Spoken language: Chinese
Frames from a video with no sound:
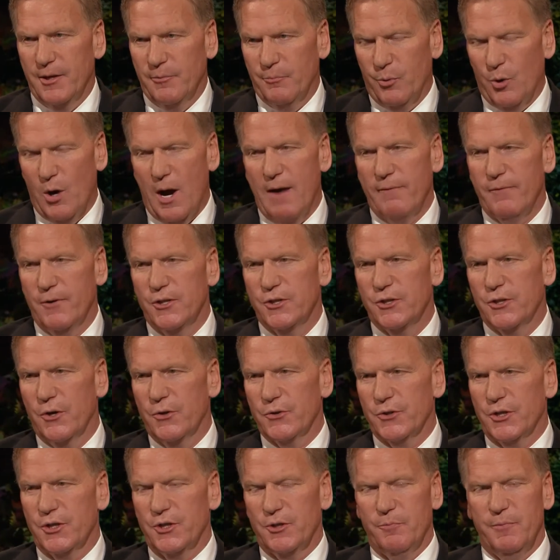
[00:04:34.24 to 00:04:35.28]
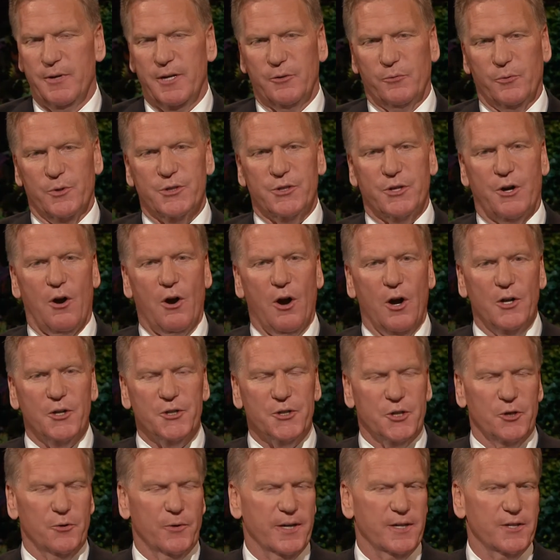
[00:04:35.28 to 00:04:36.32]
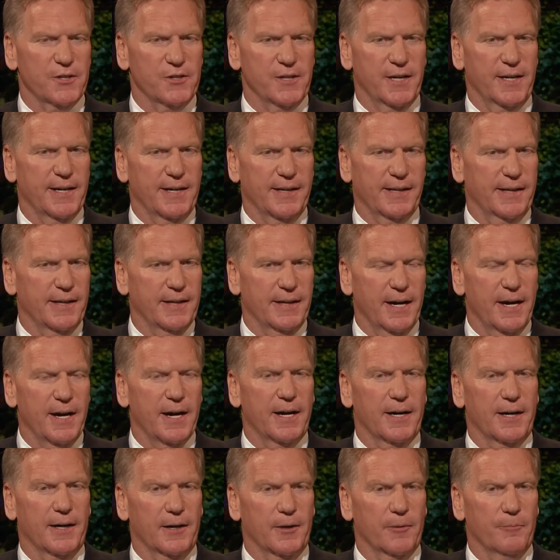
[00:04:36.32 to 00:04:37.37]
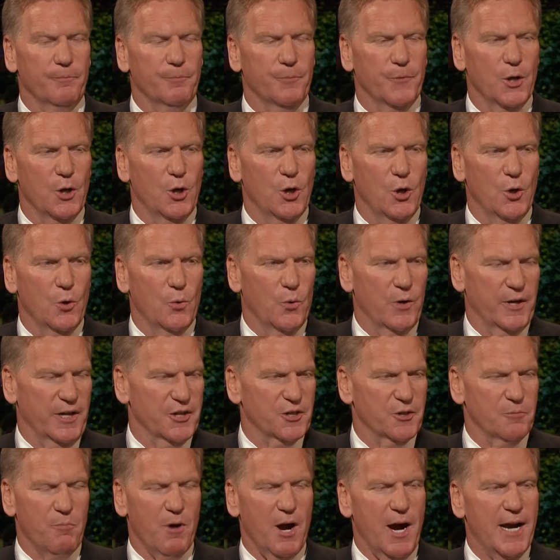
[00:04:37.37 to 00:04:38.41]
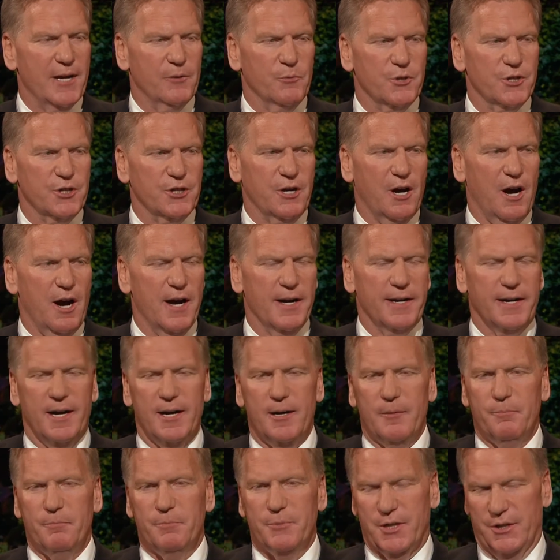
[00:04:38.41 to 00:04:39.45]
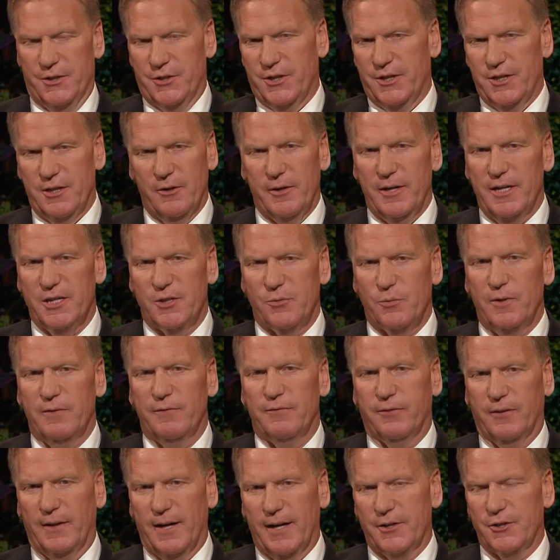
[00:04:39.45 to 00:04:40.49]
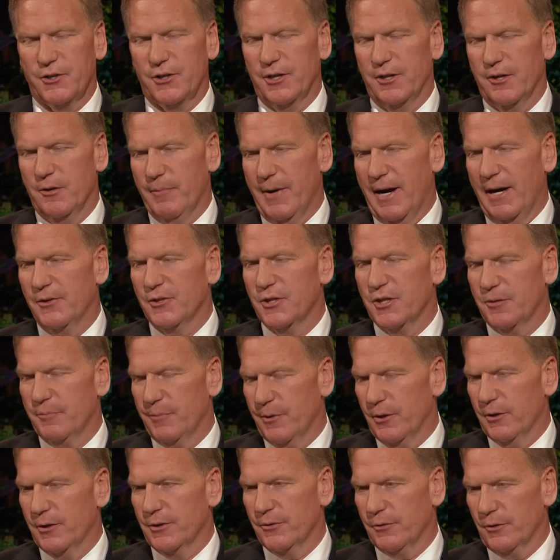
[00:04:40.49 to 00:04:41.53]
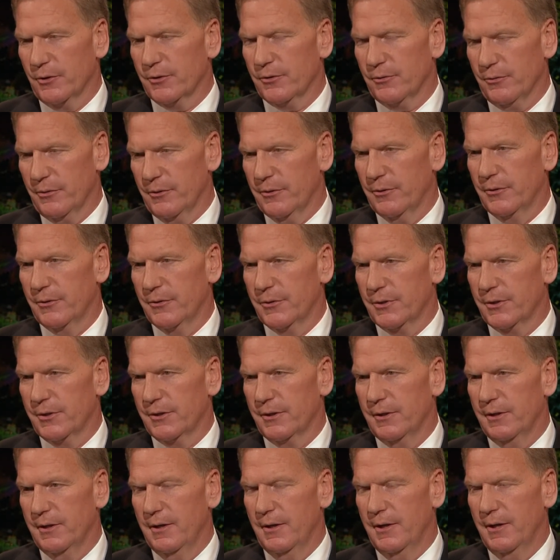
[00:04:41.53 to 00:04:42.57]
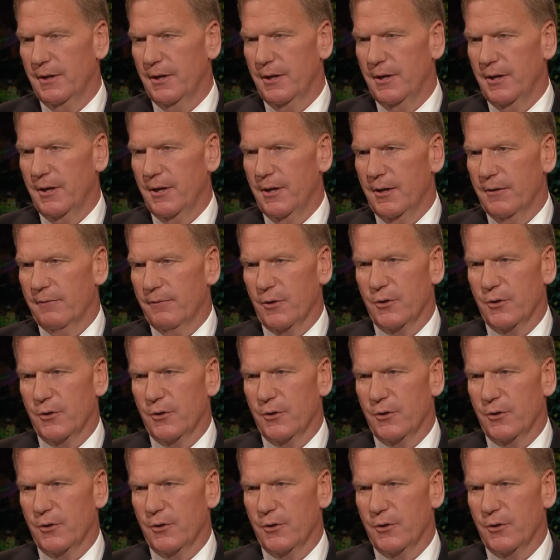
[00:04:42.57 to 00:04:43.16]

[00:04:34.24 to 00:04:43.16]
先知约瑟·斯密和尼斐有类似的情况。也是在非常年轻的时候，对灵性真理陷入了认真的思考。